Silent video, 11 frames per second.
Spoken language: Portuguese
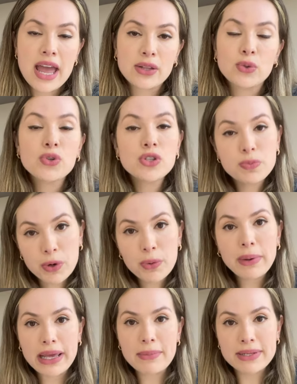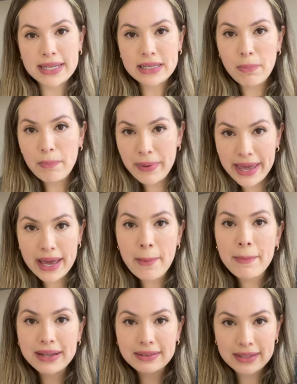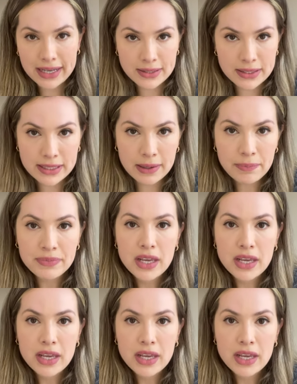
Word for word: dos problemas, dessa permanência